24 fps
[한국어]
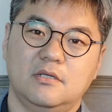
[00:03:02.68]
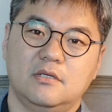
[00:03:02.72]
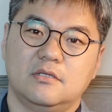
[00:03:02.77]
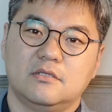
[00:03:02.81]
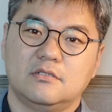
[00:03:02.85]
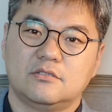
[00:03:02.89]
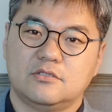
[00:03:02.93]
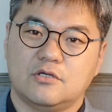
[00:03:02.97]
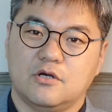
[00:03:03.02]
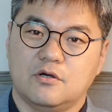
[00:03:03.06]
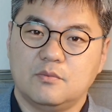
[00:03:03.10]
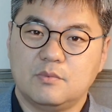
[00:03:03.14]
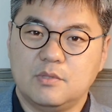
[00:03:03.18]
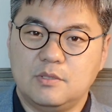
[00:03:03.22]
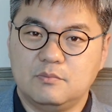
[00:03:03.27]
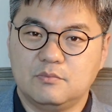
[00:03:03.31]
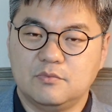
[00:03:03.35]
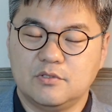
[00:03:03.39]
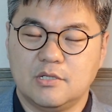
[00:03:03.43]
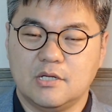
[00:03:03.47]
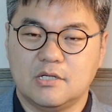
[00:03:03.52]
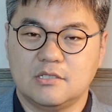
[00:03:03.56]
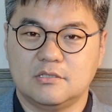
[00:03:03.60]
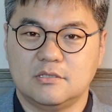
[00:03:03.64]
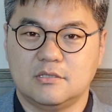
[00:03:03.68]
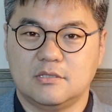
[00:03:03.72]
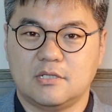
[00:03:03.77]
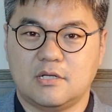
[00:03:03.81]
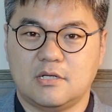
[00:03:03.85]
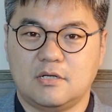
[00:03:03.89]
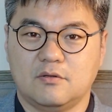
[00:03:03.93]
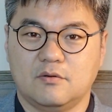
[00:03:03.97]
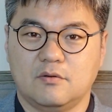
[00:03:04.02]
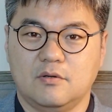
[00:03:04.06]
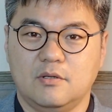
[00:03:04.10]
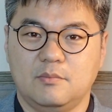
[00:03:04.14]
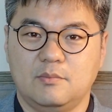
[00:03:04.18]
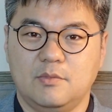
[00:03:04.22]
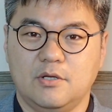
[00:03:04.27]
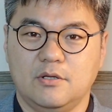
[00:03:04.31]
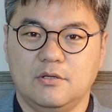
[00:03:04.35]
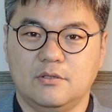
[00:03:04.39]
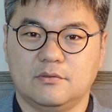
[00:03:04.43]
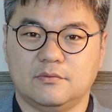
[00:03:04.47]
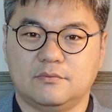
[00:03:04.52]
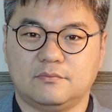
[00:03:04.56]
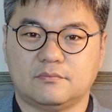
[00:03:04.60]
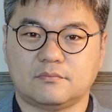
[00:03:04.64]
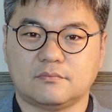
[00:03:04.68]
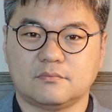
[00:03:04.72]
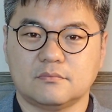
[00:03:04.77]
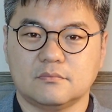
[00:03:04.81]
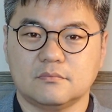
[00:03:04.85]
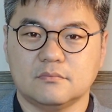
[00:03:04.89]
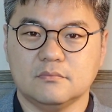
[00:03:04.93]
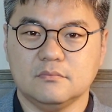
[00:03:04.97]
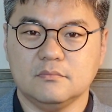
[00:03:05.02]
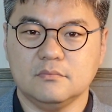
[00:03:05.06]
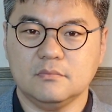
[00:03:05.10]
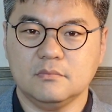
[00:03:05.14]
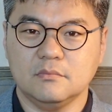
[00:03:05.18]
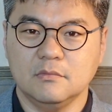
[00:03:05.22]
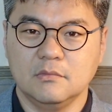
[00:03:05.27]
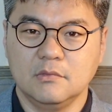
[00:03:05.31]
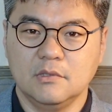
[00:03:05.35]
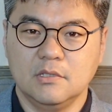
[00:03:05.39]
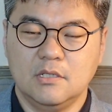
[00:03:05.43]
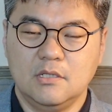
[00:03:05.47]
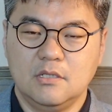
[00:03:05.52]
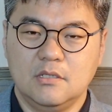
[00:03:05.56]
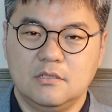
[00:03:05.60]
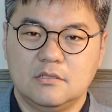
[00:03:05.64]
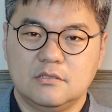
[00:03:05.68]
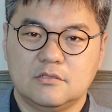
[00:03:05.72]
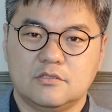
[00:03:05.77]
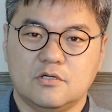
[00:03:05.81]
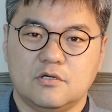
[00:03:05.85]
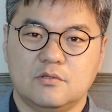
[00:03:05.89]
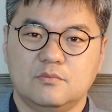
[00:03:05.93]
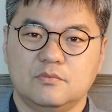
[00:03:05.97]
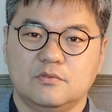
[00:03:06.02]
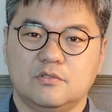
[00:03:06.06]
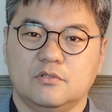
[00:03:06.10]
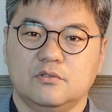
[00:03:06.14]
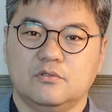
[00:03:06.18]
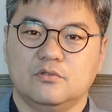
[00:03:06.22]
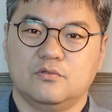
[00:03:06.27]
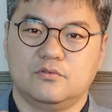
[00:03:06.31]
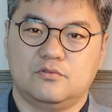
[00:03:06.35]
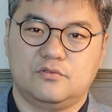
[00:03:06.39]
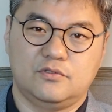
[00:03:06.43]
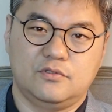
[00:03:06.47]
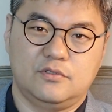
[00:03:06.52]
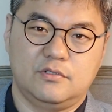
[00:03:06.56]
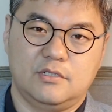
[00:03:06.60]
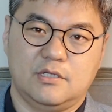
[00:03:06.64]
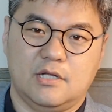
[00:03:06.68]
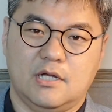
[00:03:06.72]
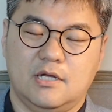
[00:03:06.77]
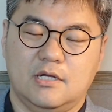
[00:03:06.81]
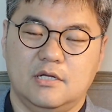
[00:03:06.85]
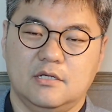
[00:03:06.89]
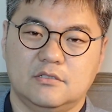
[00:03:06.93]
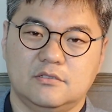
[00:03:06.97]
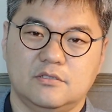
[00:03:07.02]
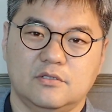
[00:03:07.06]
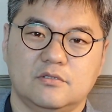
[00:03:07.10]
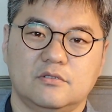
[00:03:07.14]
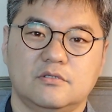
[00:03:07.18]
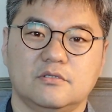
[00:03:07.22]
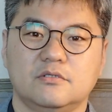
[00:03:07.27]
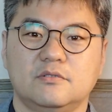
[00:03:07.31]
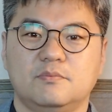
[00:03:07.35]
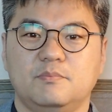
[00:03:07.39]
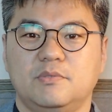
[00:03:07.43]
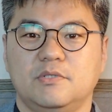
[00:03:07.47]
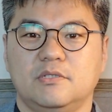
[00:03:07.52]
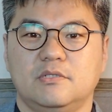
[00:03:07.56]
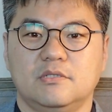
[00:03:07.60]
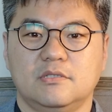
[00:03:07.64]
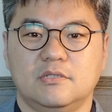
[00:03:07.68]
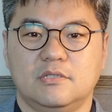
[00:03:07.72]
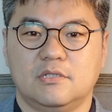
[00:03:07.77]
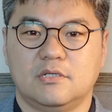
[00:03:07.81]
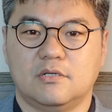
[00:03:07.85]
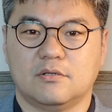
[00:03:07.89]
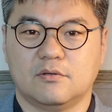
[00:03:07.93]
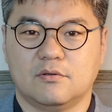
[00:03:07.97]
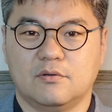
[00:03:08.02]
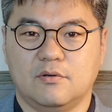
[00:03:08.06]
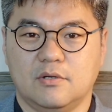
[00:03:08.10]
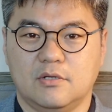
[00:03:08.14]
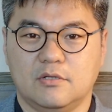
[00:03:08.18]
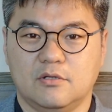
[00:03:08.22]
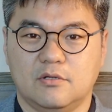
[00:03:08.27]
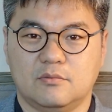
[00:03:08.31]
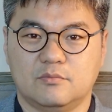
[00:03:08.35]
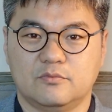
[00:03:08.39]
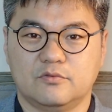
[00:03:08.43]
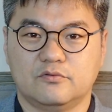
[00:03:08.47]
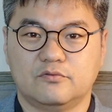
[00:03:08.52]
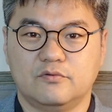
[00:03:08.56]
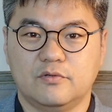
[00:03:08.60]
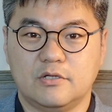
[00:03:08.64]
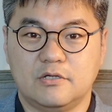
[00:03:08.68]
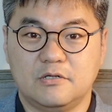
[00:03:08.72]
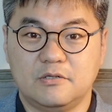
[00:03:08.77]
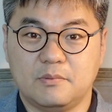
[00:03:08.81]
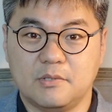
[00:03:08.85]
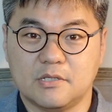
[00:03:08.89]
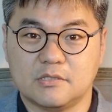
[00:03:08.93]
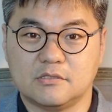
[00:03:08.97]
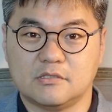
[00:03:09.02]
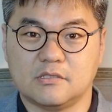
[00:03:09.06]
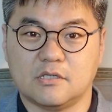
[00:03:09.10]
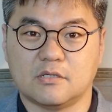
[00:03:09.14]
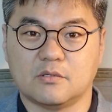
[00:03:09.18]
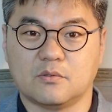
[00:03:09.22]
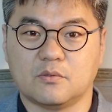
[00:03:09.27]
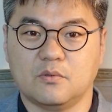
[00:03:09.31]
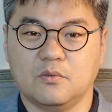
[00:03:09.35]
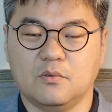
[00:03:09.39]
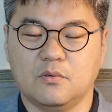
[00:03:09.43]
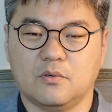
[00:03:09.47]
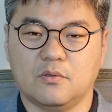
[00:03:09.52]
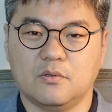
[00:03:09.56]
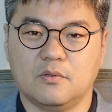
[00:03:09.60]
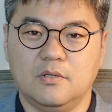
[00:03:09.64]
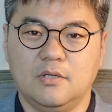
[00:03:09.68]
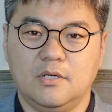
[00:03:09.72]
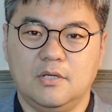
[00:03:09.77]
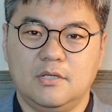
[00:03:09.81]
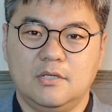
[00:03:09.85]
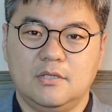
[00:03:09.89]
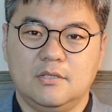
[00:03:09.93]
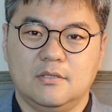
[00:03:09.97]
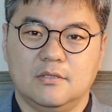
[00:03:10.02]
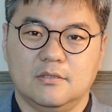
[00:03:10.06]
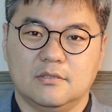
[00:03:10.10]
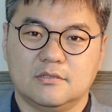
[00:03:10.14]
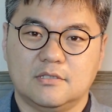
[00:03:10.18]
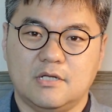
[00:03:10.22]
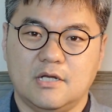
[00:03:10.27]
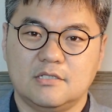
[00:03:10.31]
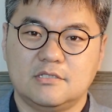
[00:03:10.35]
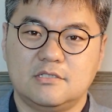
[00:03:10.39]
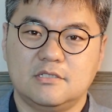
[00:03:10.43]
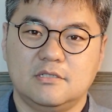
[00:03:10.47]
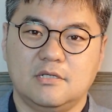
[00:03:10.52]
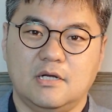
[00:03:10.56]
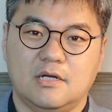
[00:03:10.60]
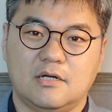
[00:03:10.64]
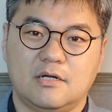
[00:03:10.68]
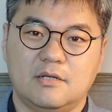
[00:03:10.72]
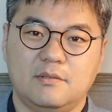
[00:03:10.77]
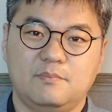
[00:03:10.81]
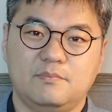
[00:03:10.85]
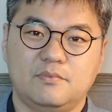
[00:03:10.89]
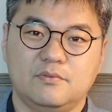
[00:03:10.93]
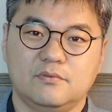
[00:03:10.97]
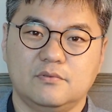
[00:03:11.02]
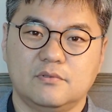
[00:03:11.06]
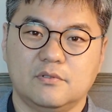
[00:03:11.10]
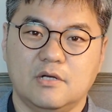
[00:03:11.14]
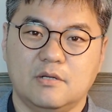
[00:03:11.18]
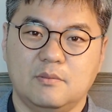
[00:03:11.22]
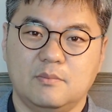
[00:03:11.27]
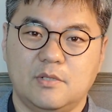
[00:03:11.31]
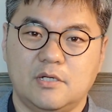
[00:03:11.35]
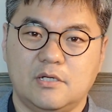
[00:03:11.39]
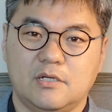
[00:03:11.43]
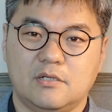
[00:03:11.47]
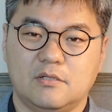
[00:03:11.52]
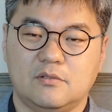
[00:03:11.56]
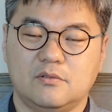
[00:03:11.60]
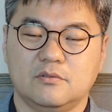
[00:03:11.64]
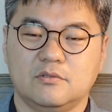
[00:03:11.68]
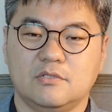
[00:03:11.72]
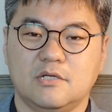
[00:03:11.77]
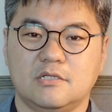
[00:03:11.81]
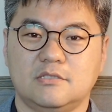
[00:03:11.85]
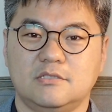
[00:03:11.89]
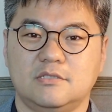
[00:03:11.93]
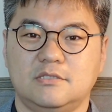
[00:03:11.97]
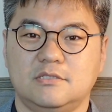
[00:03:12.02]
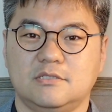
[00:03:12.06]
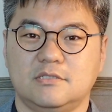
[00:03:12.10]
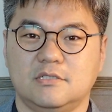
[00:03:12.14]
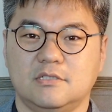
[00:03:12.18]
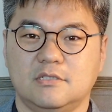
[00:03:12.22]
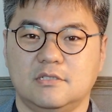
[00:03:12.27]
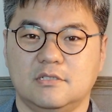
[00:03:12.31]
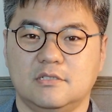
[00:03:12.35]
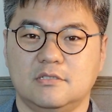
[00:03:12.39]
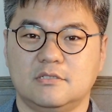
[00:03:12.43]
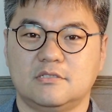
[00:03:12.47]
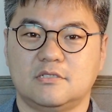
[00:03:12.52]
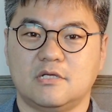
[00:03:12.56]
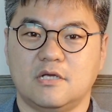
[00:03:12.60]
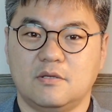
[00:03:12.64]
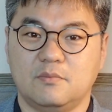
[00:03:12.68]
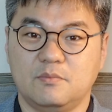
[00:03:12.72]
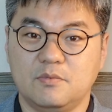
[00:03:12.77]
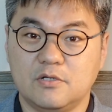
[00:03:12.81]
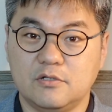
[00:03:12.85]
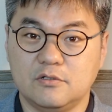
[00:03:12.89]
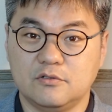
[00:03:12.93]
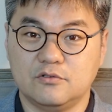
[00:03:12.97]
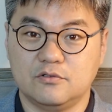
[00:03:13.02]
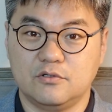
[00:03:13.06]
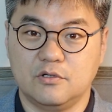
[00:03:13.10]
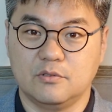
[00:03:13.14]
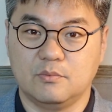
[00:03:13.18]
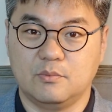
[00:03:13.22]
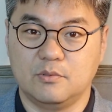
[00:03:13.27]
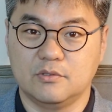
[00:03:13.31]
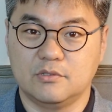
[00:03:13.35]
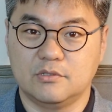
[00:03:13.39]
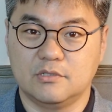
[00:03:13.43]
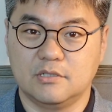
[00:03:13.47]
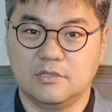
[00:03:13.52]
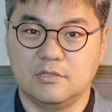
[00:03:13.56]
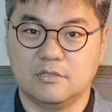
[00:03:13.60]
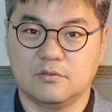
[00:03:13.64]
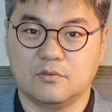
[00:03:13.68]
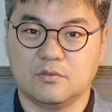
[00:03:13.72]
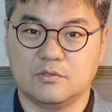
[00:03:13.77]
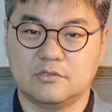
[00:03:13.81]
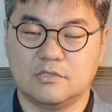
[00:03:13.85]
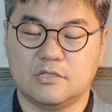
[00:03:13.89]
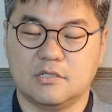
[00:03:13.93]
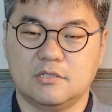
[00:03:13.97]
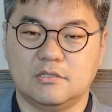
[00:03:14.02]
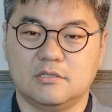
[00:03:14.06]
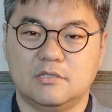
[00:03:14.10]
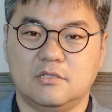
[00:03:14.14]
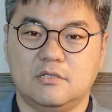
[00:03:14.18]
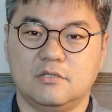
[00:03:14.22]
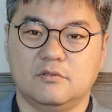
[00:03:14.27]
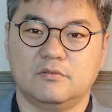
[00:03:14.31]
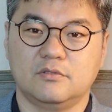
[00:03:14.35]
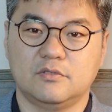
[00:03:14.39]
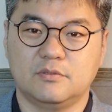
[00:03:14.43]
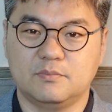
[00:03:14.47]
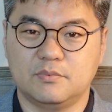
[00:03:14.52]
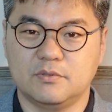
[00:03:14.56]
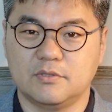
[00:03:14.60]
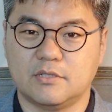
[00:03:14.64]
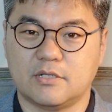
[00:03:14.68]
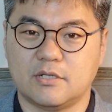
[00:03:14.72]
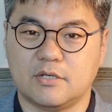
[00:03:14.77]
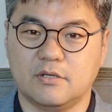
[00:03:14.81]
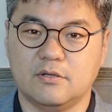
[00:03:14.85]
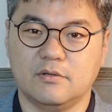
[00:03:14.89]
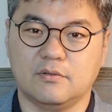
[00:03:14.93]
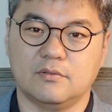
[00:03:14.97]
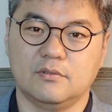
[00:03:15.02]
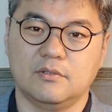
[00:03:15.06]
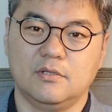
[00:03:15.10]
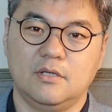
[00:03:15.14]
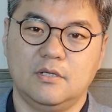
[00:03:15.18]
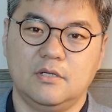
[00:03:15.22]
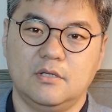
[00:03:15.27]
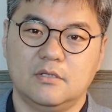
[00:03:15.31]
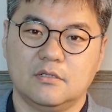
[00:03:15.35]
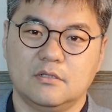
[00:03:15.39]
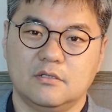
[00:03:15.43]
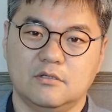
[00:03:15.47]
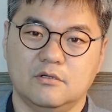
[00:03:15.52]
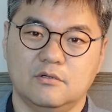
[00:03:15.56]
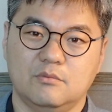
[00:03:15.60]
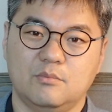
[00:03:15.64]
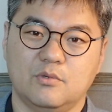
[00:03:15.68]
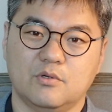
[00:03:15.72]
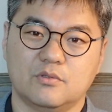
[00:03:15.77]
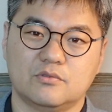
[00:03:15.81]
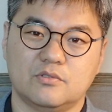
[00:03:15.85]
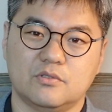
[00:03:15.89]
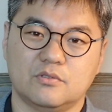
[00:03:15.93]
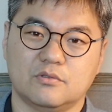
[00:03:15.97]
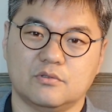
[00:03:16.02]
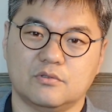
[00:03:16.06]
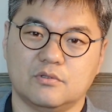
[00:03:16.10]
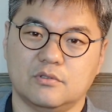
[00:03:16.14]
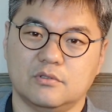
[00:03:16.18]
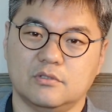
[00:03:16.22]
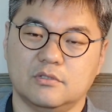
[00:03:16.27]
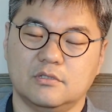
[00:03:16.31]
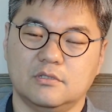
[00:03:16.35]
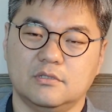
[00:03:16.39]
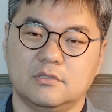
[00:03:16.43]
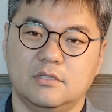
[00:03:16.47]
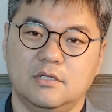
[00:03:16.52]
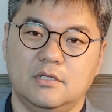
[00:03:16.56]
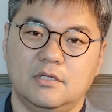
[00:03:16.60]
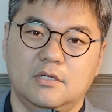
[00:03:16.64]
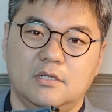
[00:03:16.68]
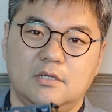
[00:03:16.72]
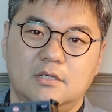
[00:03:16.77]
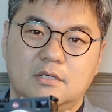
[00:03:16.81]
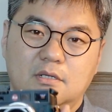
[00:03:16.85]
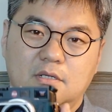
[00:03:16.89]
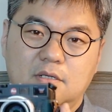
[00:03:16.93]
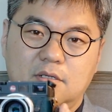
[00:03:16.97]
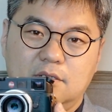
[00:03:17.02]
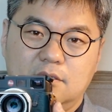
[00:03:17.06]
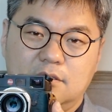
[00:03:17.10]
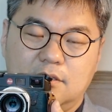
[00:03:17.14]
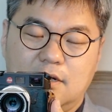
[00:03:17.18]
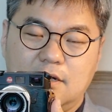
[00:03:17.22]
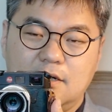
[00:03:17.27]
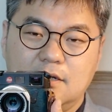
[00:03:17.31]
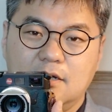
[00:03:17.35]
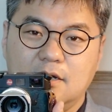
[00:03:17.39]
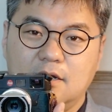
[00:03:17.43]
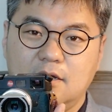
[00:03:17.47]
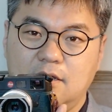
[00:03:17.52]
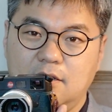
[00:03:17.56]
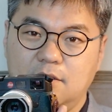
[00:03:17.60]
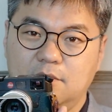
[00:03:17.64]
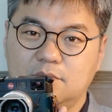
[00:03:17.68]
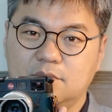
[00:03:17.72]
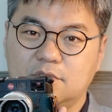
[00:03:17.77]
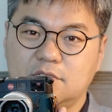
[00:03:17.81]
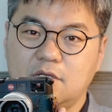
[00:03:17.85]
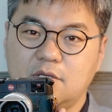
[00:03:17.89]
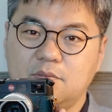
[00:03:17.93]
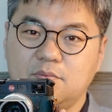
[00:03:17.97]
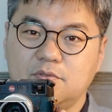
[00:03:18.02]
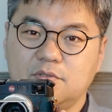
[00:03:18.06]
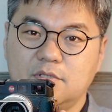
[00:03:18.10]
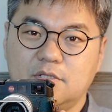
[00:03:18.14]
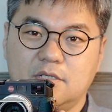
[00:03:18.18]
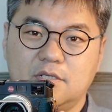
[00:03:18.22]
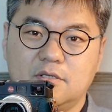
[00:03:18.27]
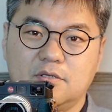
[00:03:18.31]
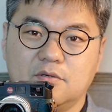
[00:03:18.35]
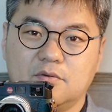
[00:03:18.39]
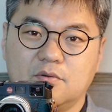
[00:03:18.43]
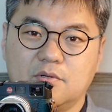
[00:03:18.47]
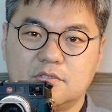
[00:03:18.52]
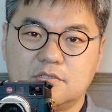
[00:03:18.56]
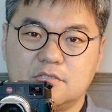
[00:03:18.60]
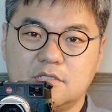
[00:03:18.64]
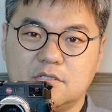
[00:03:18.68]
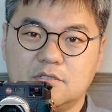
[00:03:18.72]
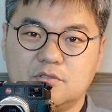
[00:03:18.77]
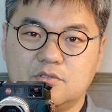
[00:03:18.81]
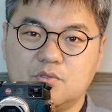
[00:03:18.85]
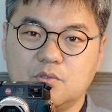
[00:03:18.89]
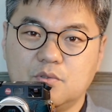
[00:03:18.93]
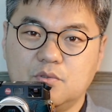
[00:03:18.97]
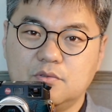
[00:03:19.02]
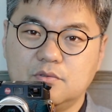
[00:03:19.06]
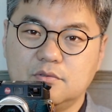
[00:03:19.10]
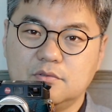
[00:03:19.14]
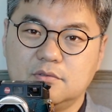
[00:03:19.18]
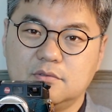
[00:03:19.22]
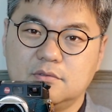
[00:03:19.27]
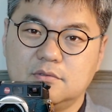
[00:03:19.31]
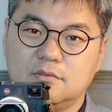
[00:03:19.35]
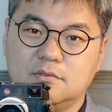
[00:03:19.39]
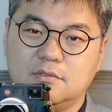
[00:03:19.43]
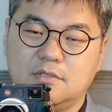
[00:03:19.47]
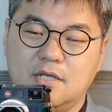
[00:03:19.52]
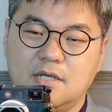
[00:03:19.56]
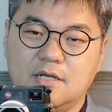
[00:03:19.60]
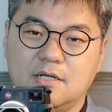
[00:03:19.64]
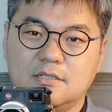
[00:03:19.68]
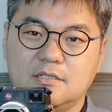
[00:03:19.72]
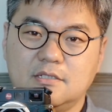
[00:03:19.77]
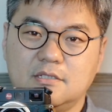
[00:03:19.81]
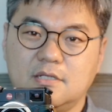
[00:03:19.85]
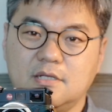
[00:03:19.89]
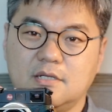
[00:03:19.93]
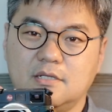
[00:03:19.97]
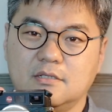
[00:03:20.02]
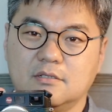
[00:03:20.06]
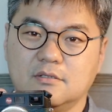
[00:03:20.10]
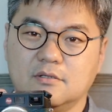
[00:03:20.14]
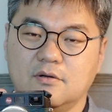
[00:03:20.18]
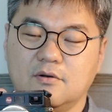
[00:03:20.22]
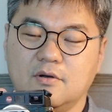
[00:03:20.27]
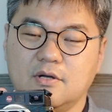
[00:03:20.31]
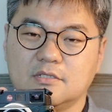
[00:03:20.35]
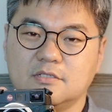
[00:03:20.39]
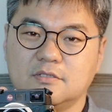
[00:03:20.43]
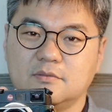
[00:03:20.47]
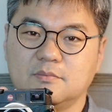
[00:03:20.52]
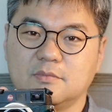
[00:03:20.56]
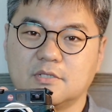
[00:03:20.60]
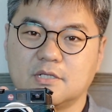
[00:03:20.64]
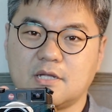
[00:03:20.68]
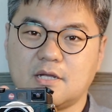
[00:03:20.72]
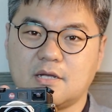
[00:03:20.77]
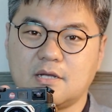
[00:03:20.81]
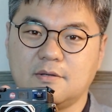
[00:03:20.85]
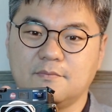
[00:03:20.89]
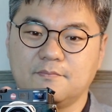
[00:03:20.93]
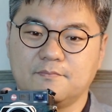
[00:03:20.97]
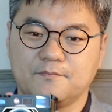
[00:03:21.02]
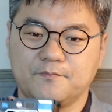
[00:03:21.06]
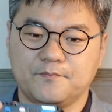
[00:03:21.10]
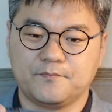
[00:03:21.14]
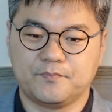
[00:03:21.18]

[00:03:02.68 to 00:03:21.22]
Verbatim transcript: 처음 입문하신다라고 하면 처음부터 노출이나 셔터 스피드 이런 거에 너무 구애를 받지 않고 어, 사진 알 에프 카메라로 사진을 찍는 재미를 누려보시길 권장을 드리고 싶은데요. 그런 목적으로는 어, 라이카 엠 세븐이 굉장히 좋은 대안이 되는 것 같습니다.